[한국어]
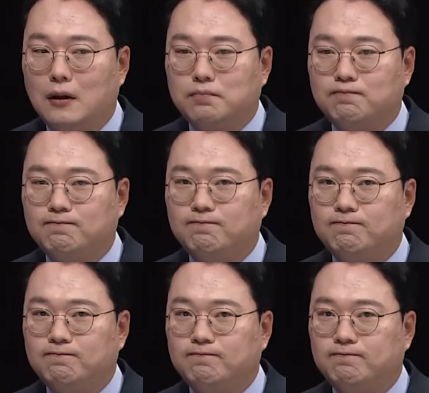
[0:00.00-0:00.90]

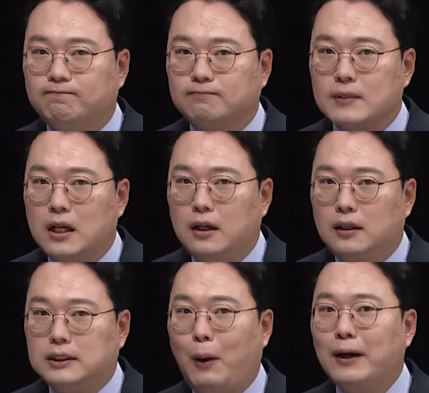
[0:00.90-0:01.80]
음
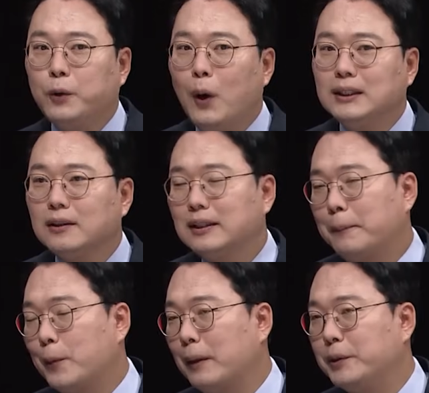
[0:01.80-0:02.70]
이제 황교안 전
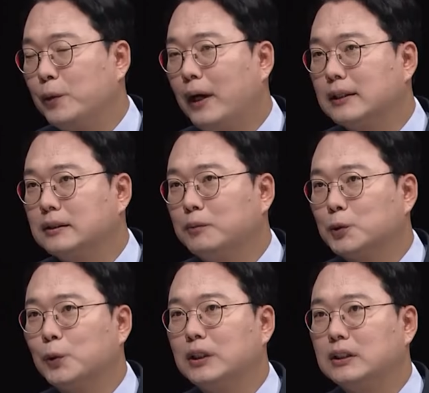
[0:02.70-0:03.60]
대표랑 비교하는
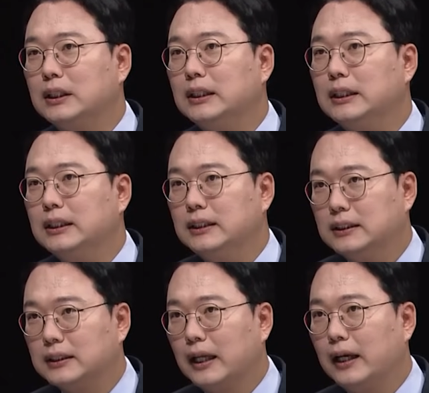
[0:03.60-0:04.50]
목소리들이
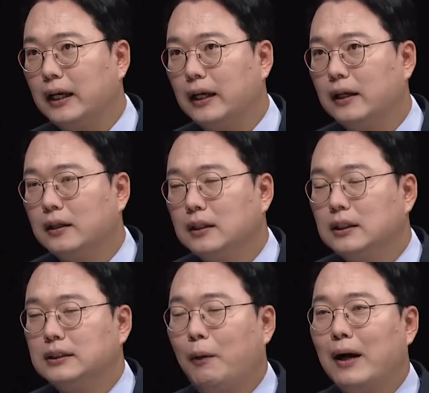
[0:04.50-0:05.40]
있는데 네.
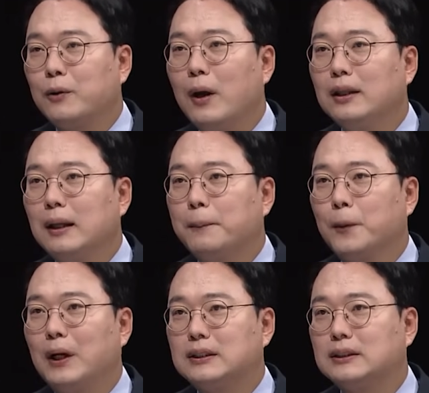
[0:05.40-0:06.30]
근데 황교안
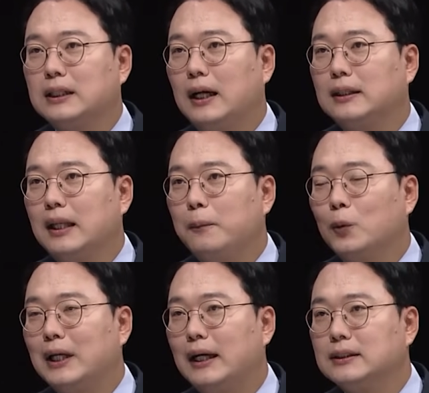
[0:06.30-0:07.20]
대표가 등장할
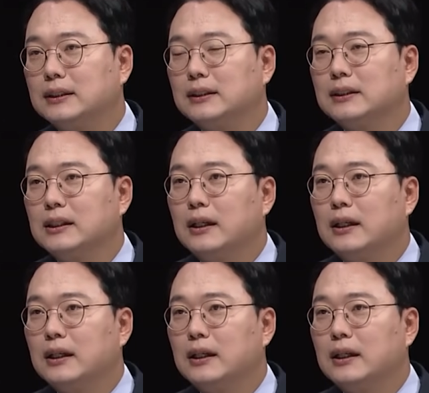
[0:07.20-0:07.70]
때보다는